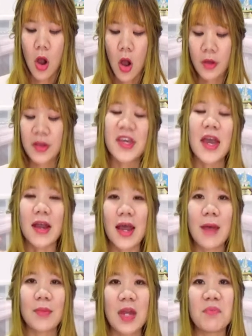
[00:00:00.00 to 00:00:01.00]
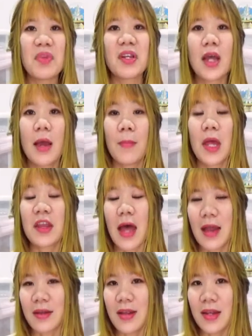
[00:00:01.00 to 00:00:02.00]
ออกเสียงคำนั้นเป็นภาษา
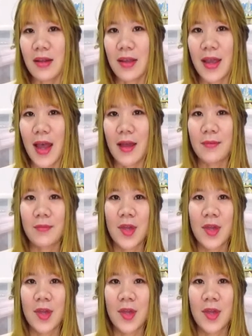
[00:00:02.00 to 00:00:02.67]
อังกฤษเลยค่ะ